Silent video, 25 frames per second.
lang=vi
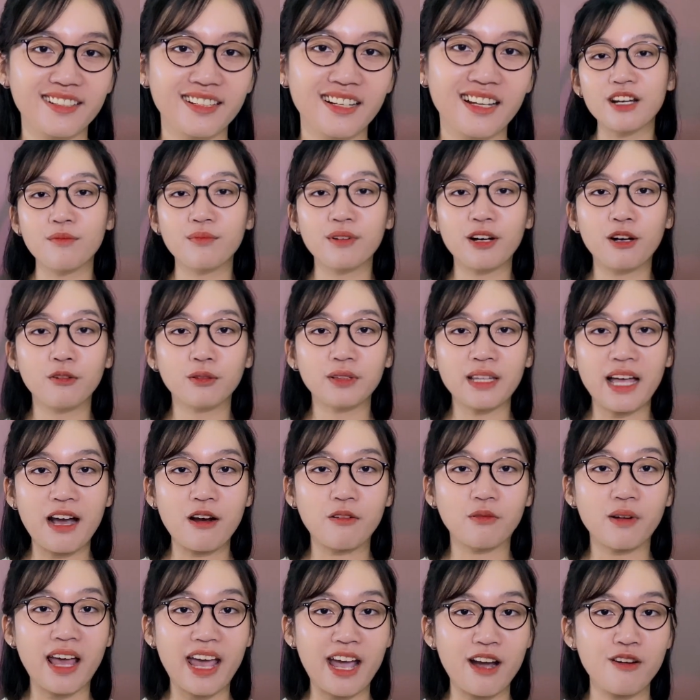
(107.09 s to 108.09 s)
trong cấu
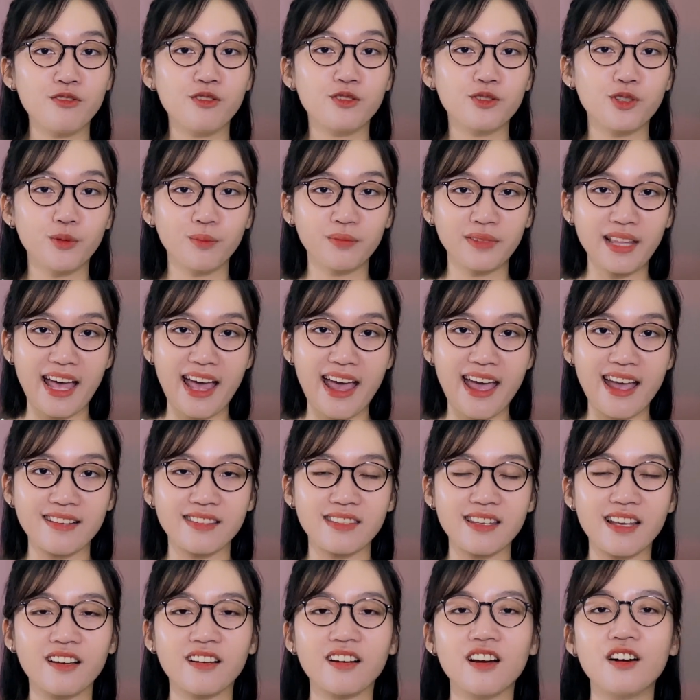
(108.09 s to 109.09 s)
tạo não của chúng ta
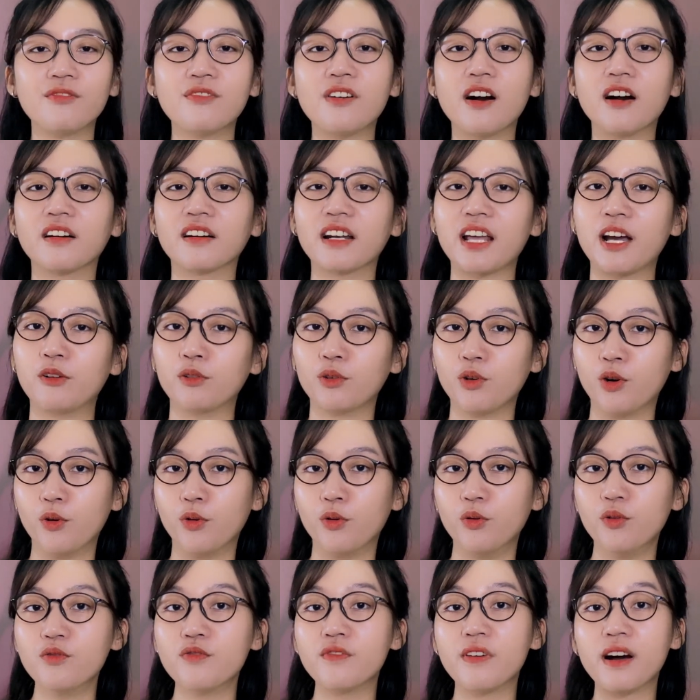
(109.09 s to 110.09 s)
sẽ có phần não
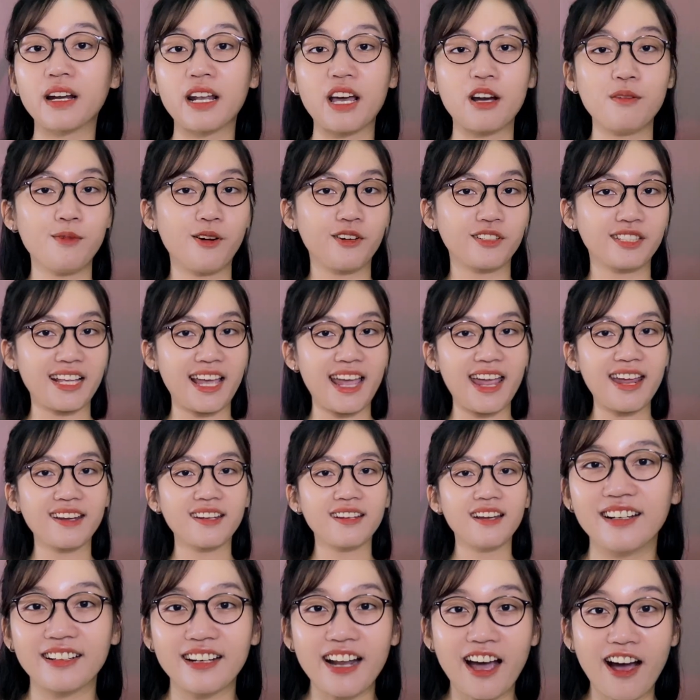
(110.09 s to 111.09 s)
thú và não bò
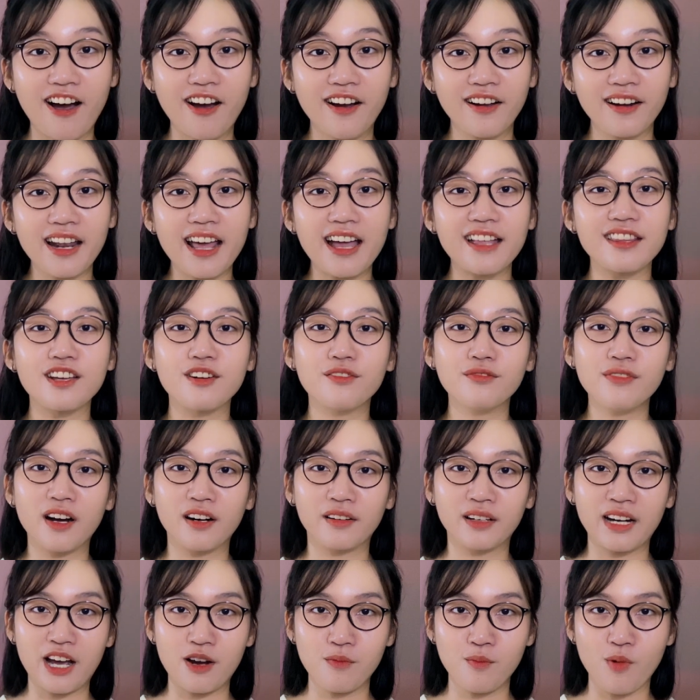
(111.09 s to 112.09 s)
sát đó là những
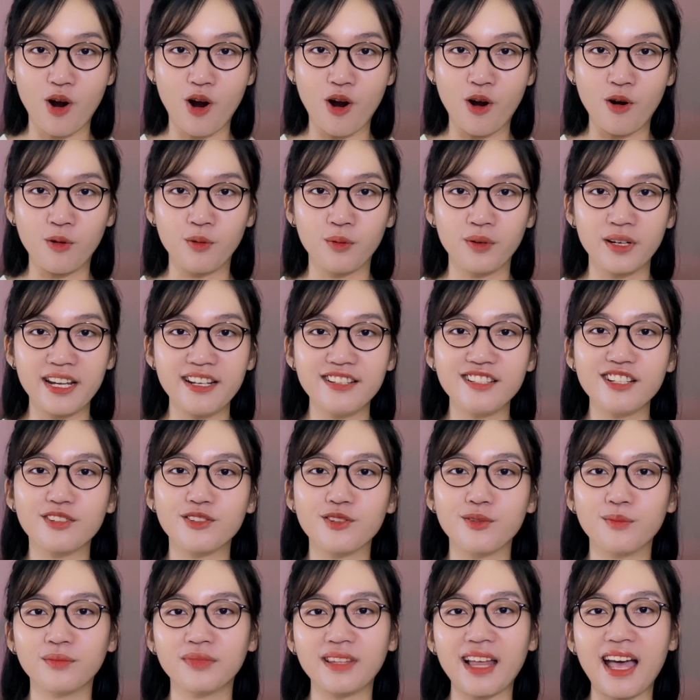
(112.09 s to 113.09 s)
phần não bộ khiến cho
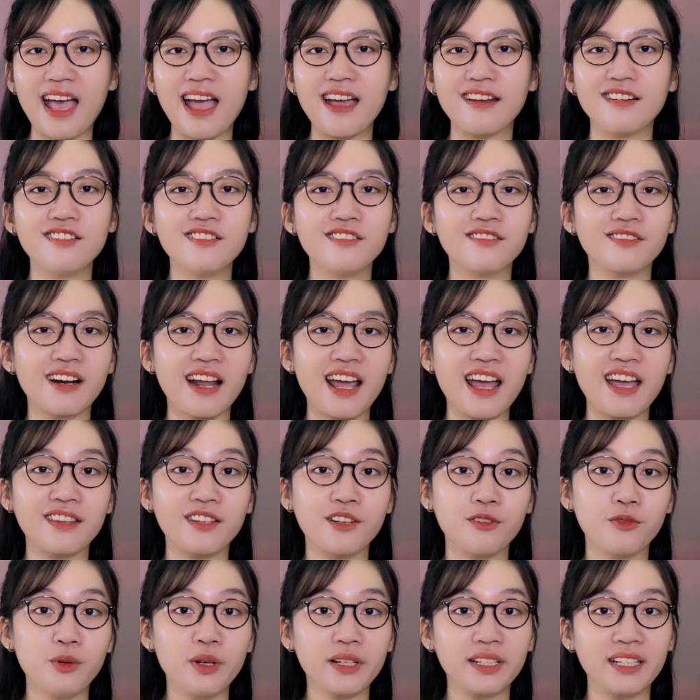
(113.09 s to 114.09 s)
chúng ta đưa ra
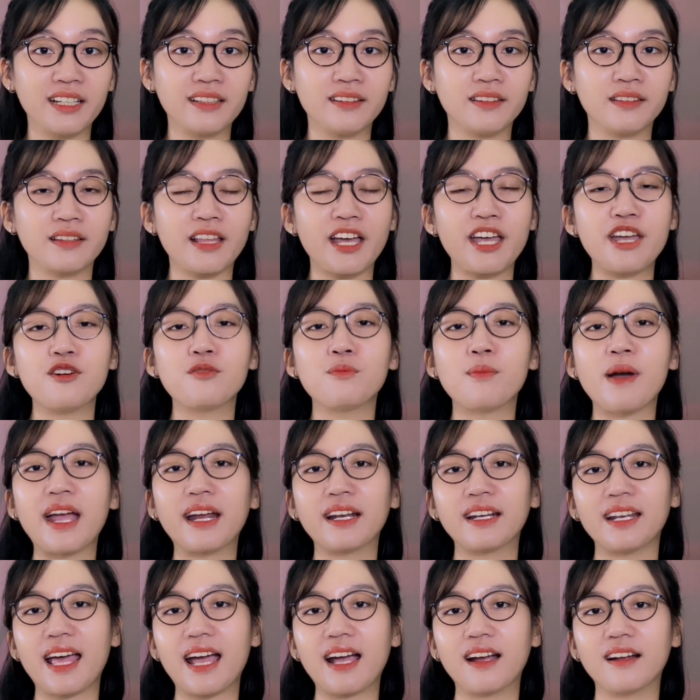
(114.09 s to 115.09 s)
những quyết định theo
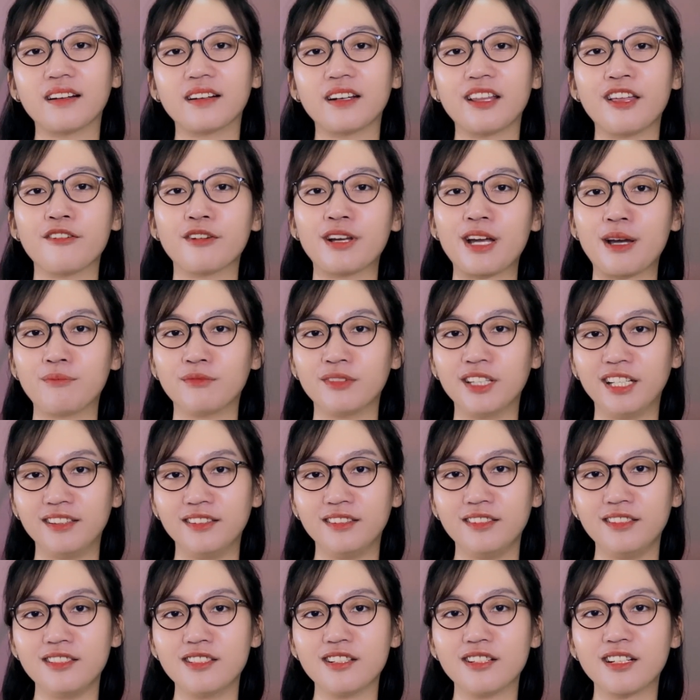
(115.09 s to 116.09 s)
bản năng theo cảm
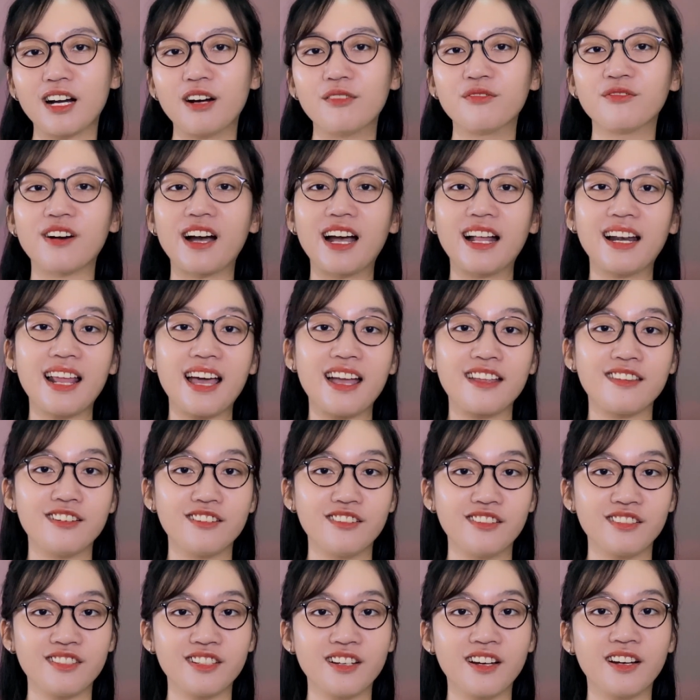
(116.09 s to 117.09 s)
tính chứ không phải là
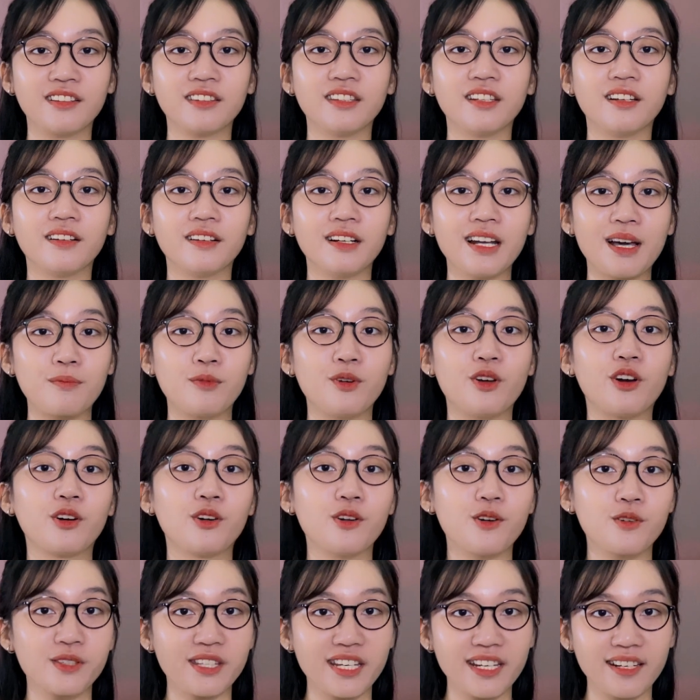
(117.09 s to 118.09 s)
dựa trên những lập luận
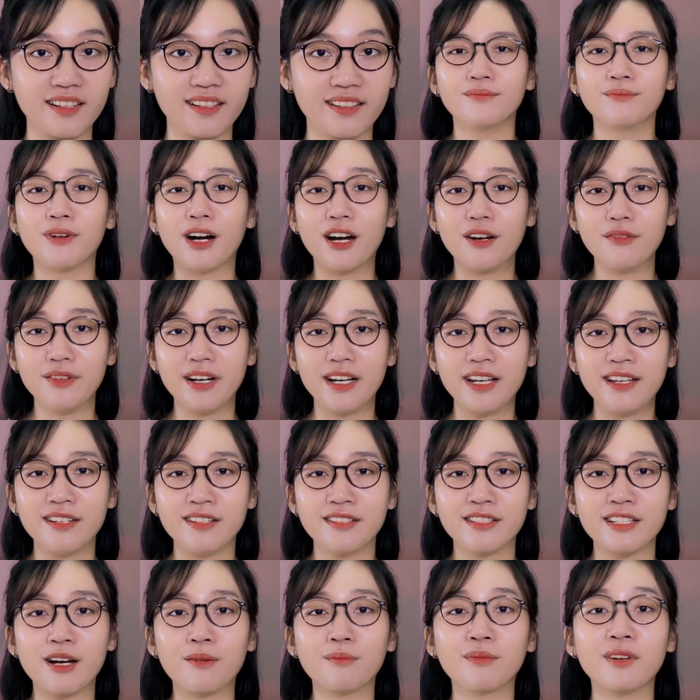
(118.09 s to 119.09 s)
logic bởi vì
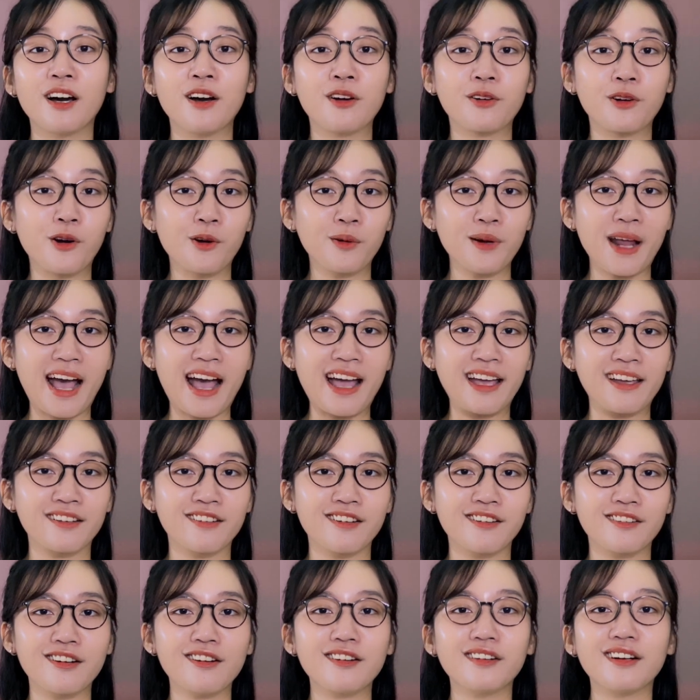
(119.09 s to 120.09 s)
trong thời cổ đại
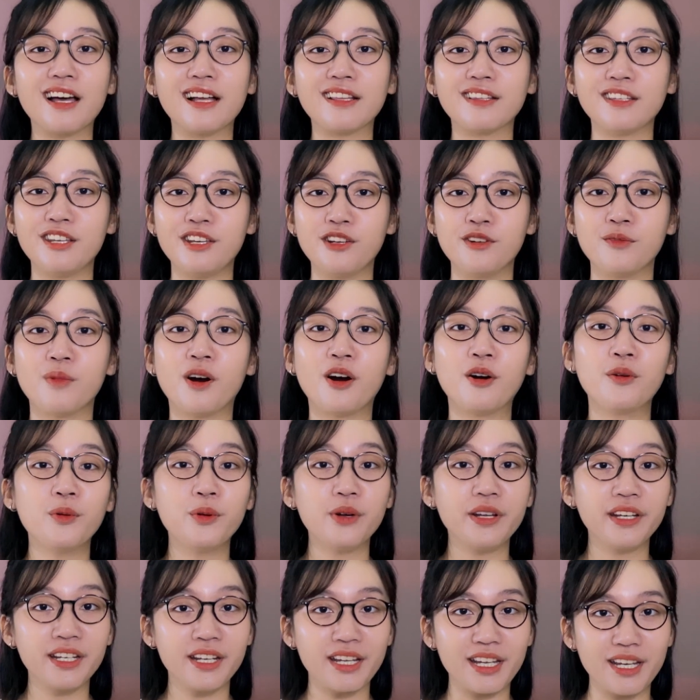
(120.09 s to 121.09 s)
có rất là nhiều mối
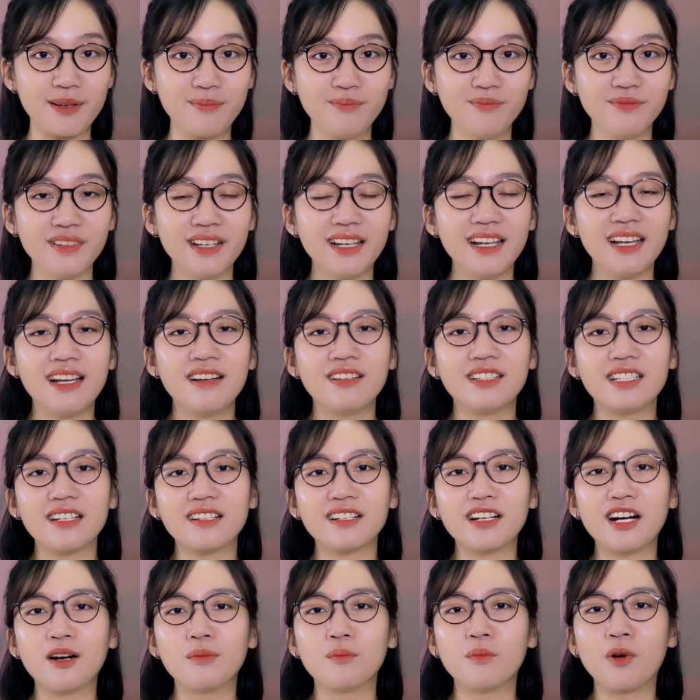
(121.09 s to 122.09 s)
nguy hiểm chỉ
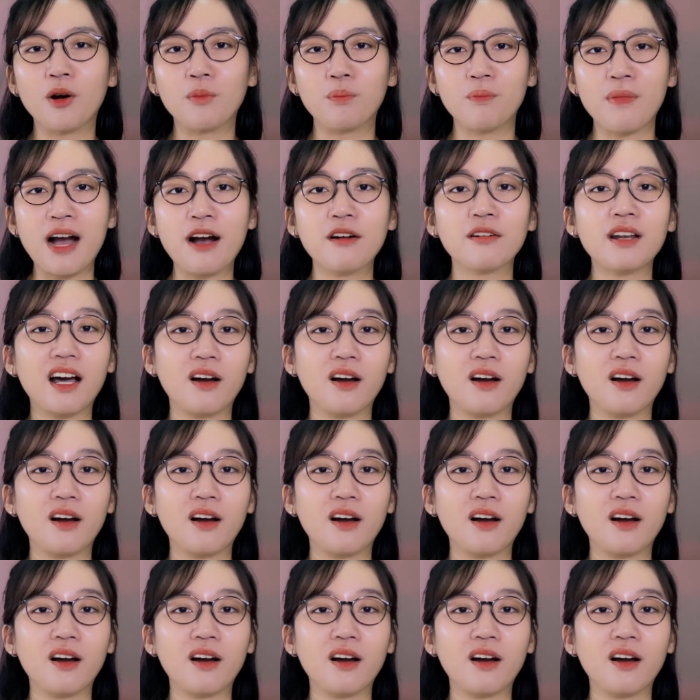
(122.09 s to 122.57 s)
cần một báo